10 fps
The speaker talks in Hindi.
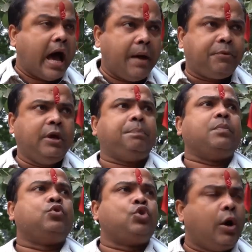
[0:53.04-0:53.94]
आपकी
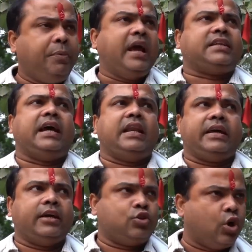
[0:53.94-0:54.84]
जो भी अच्छा
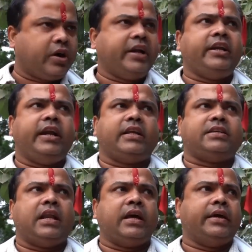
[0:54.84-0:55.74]
लगे जो कैंडिडेट
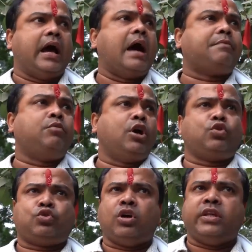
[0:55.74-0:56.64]
अच्छा लगे आप वोट
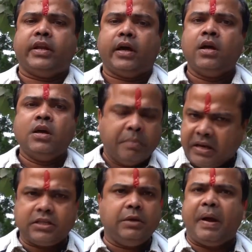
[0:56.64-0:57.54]
उसको देना मैं
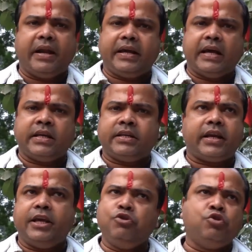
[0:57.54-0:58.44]
किसी पार्टी का एजेंट
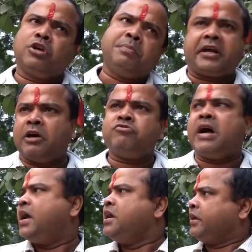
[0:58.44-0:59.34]
नहीं हूँ कि मैं
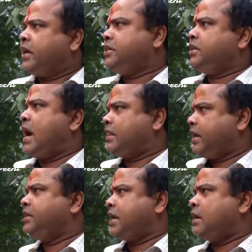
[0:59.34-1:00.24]
कहूँगा नहीं जी हाथ
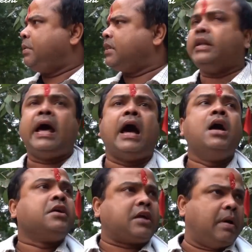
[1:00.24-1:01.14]
के निशान पर देना
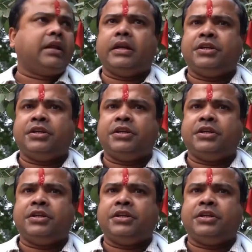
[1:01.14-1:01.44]
कमल के